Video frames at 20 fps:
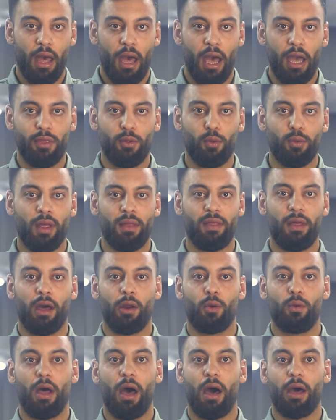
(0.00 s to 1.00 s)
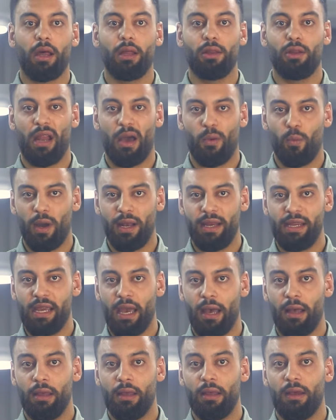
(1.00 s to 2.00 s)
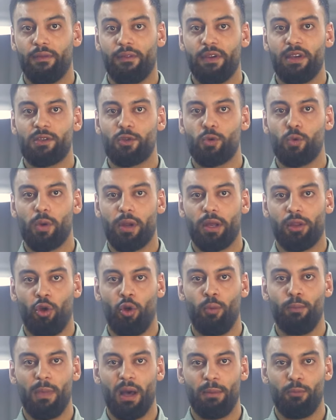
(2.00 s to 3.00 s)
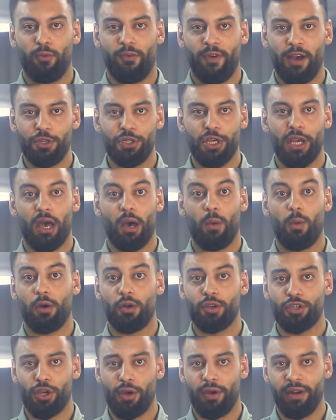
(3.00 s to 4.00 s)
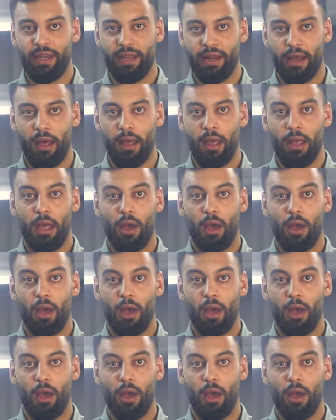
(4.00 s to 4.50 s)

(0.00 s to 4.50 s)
حيث تظهر الأعراض الأولية في صورة حمى مفاجئة وقشعريرة